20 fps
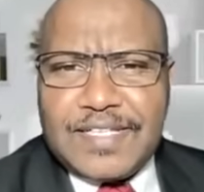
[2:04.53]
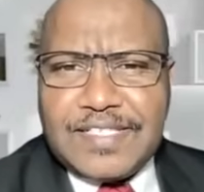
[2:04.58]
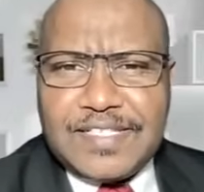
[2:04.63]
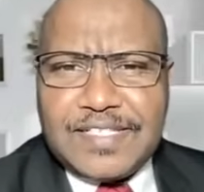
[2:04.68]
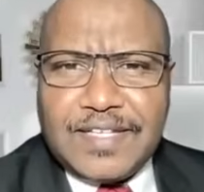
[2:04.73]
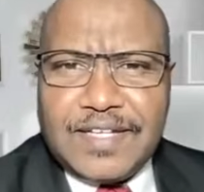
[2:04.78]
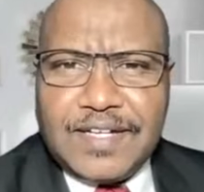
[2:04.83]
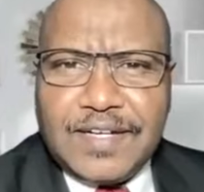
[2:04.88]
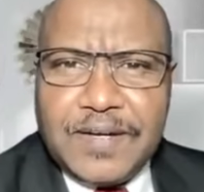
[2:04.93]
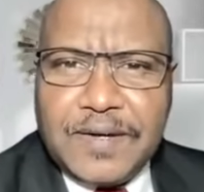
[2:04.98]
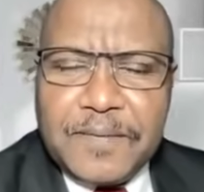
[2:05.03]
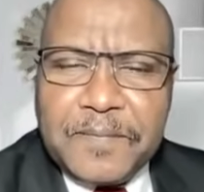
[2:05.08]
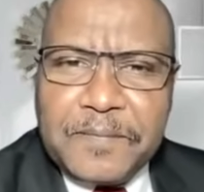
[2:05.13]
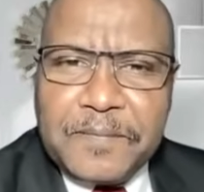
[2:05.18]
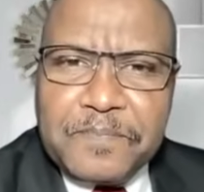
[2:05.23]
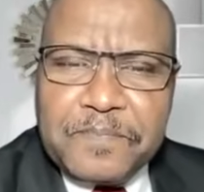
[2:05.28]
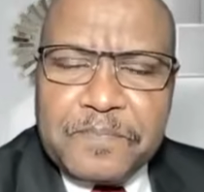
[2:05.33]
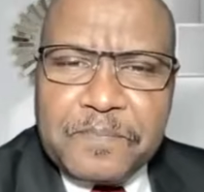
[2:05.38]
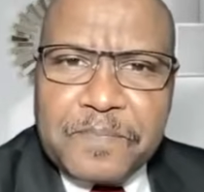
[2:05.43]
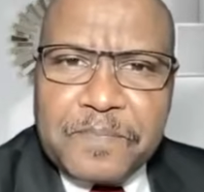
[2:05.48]
اصلا
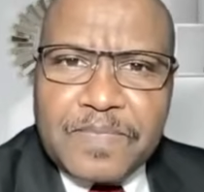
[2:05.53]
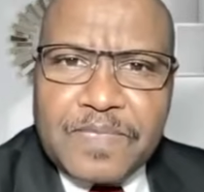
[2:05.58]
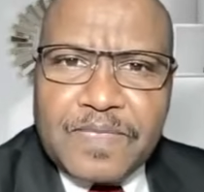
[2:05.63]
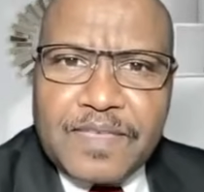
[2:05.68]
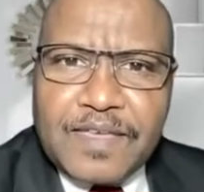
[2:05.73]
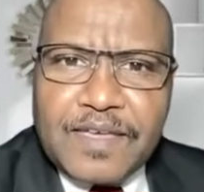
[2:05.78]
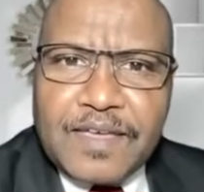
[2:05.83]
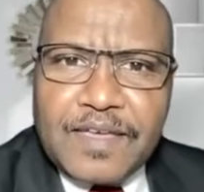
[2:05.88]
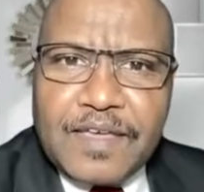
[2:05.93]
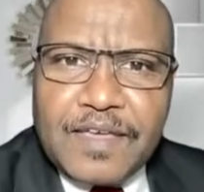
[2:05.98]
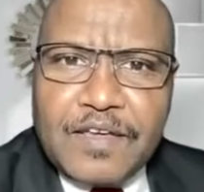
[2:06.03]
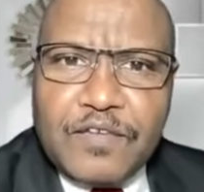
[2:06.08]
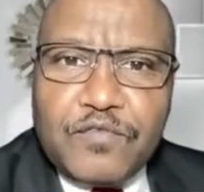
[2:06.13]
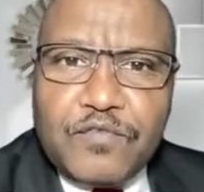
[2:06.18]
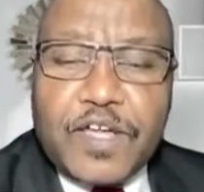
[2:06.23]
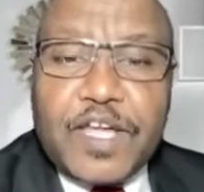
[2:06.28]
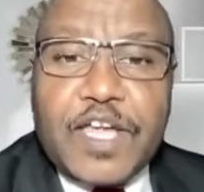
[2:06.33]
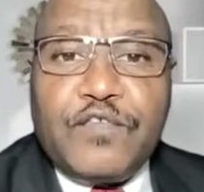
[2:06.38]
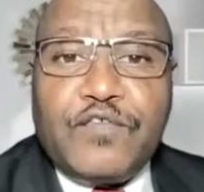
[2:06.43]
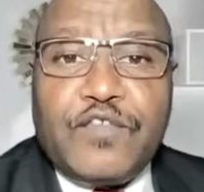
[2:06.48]

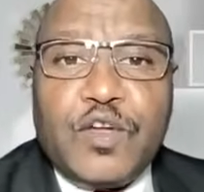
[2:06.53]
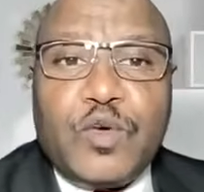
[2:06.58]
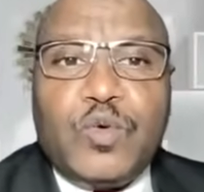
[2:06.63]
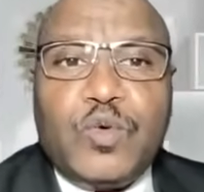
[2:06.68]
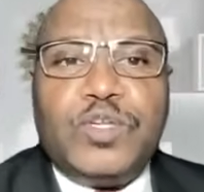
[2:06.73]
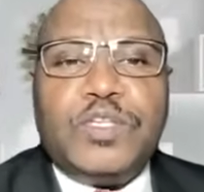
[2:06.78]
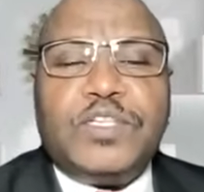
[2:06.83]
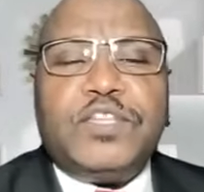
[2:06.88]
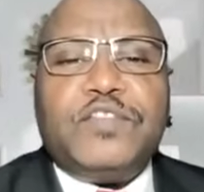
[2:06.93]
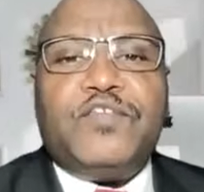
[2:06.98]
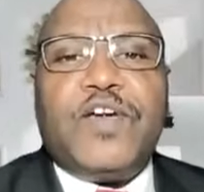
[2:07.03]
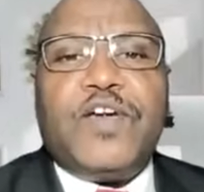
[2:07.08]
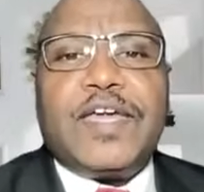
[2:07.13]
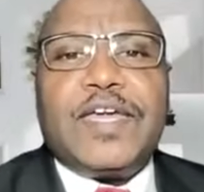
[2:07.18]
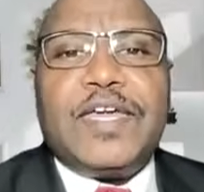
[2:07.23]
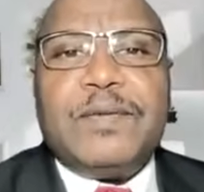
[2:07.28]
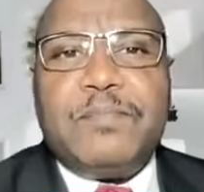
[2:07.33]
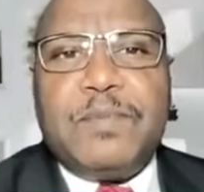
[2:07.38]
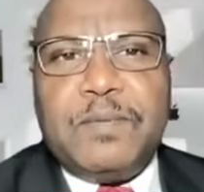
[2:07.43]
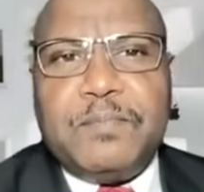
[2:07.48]
فكيف تكون
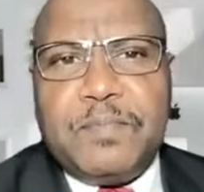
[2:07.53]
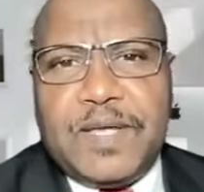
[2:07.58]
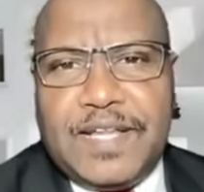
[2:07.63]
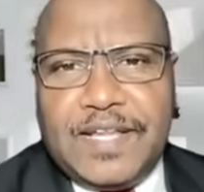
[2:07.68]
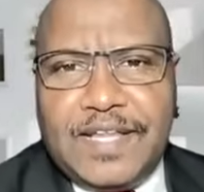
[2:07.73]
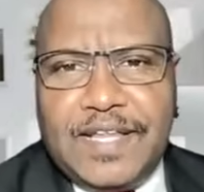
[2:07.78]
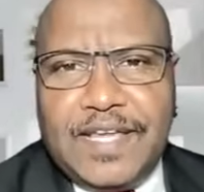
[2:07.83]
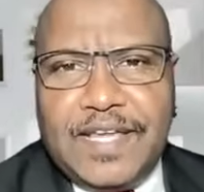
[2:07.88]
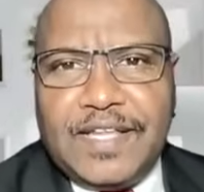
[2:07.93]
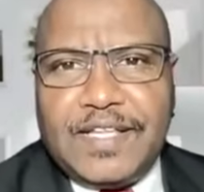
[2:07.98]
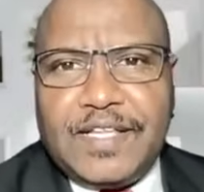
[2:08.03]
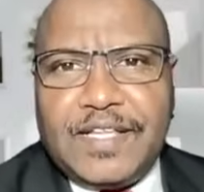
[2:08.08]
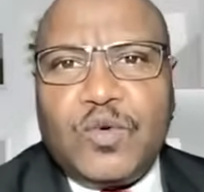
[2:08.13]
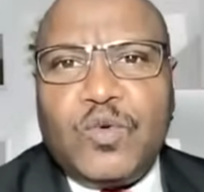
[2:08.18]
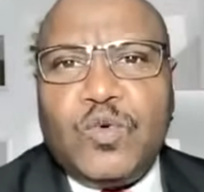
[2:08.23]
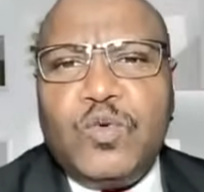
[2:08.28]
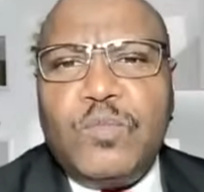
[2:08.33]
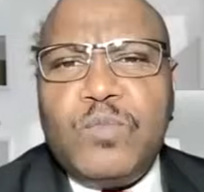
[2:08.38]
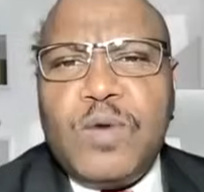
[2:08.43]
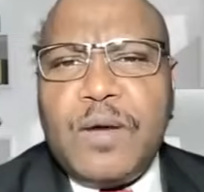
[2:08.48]
اتفاقيه بين بلدين
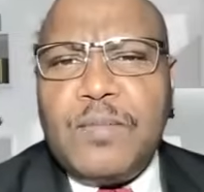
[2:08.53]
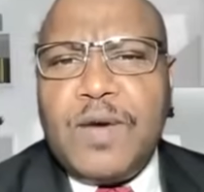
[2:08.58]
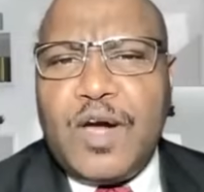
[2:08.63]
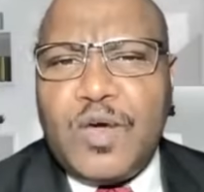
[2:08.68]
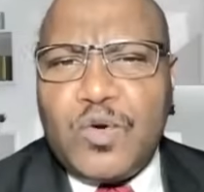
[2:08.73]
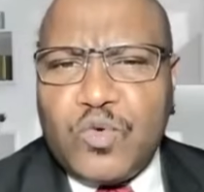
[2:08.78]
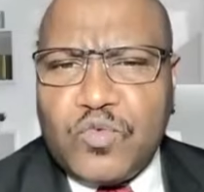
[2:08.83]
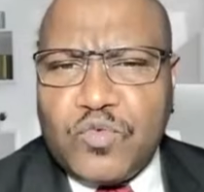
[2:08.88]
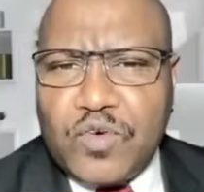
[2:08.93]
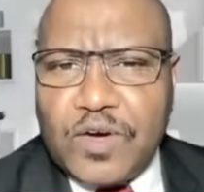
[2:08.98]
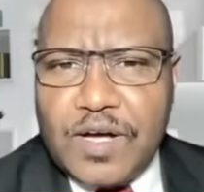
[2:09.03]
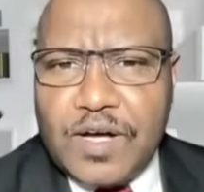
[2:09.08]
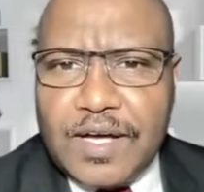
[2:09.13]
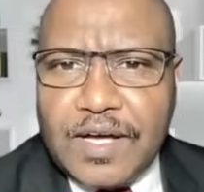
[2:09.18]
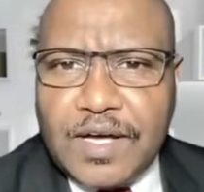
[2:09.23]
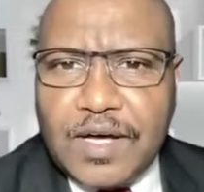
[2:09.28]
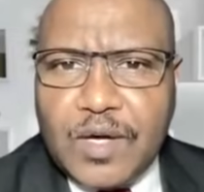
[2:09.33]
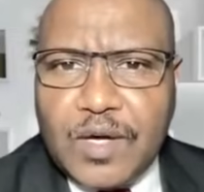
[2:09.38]
تكون ما معروفه